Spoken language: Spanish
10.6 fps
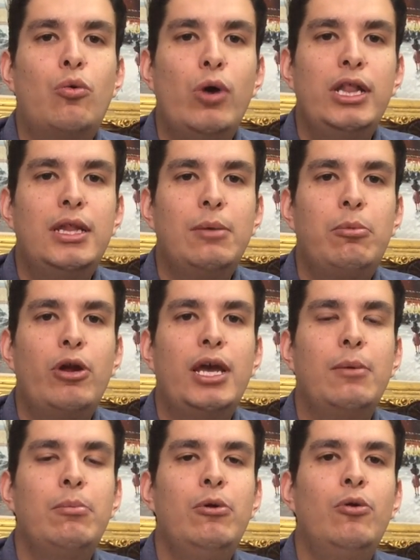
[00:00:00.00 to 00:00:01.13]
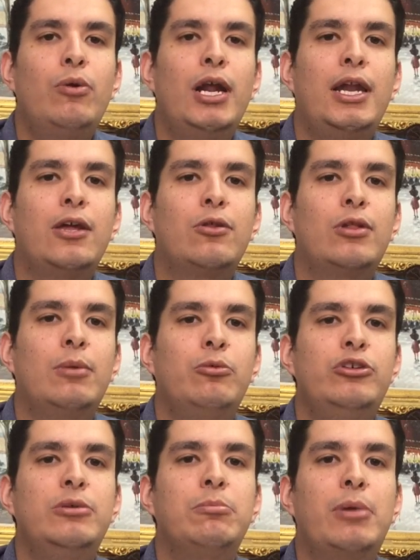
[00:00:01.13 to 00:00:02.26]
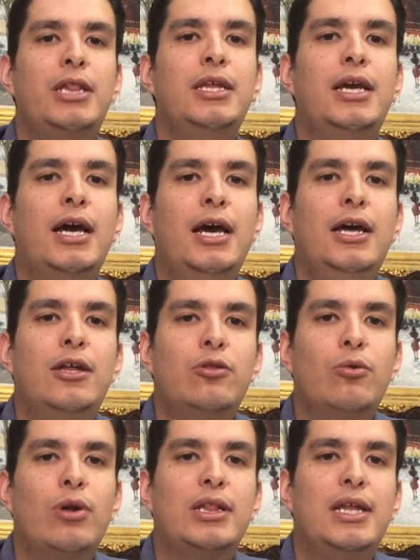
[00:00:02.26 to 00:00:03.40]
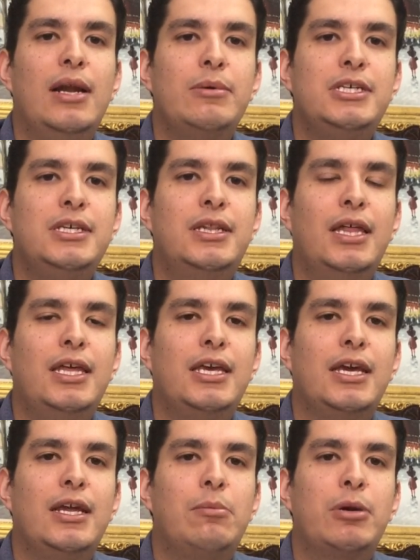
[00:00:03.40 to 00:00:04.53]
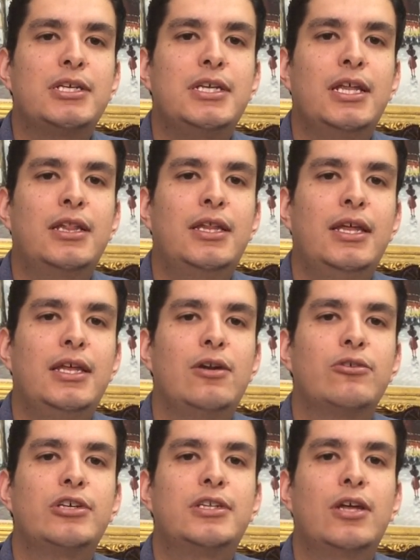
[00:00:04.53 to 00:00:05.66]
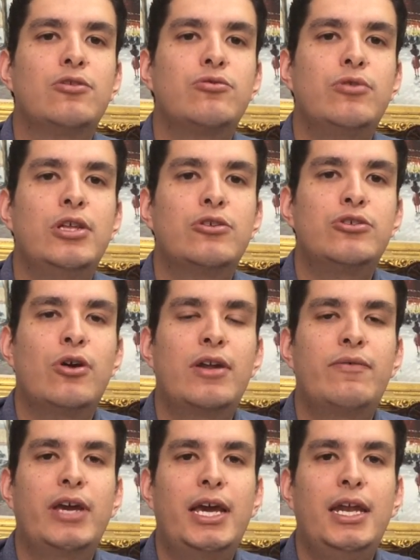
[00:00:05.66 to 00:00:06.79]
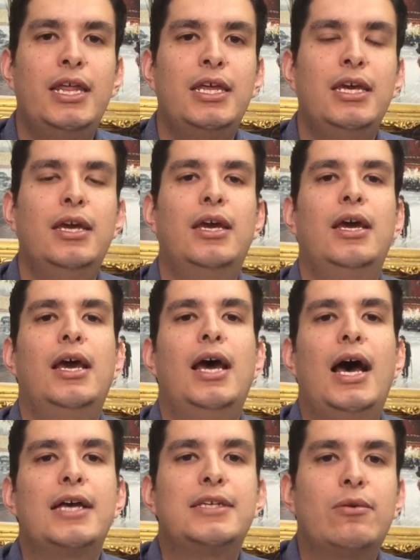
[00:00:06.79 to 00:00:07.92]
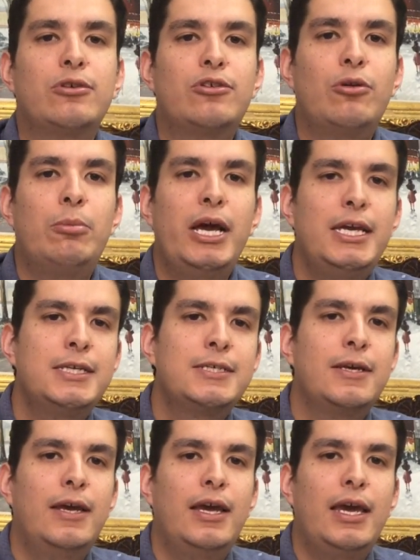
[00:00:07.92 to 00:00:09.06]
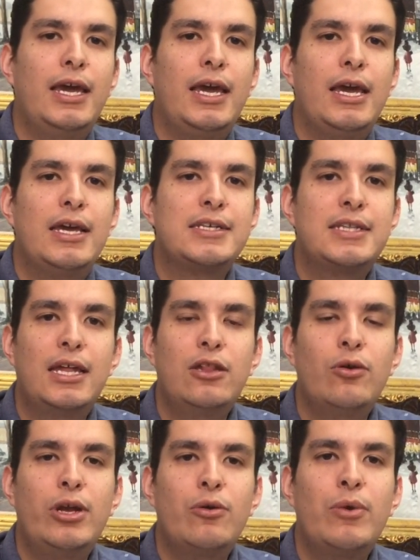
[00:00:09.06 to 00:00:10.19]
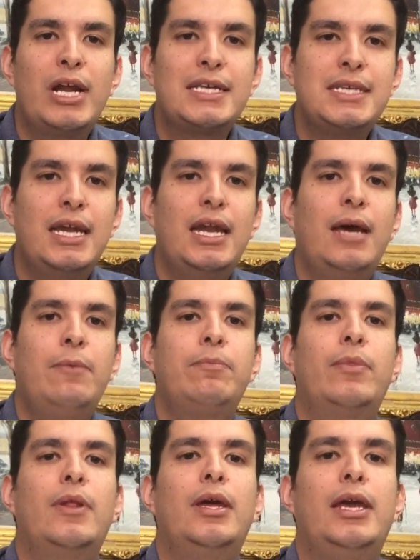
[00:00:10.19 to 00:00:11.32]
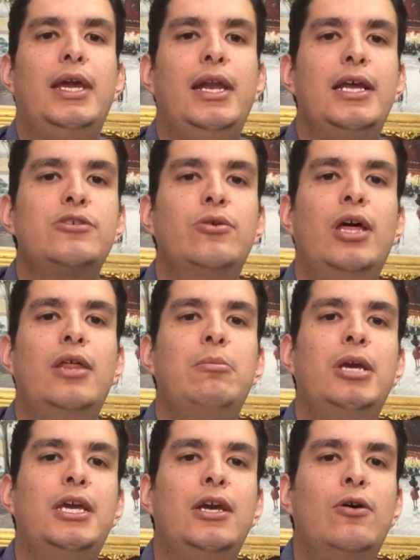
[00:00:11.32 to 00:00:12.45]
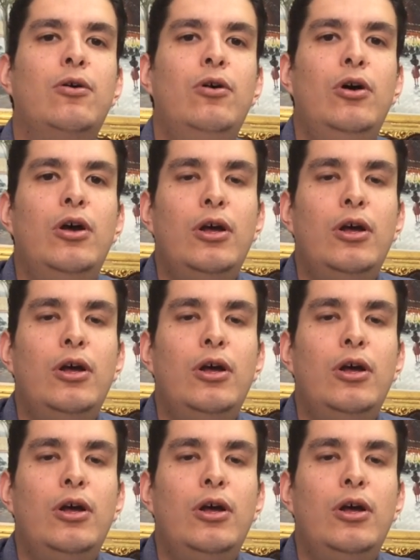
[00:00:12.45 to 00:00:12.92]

Cuenta por ejemplo una anécdota muy simpática durante la visita del presidente de los Estados Unidos John F. Kennedy hacia nuestro país, eh, estando en una cena en la Ciudad de México,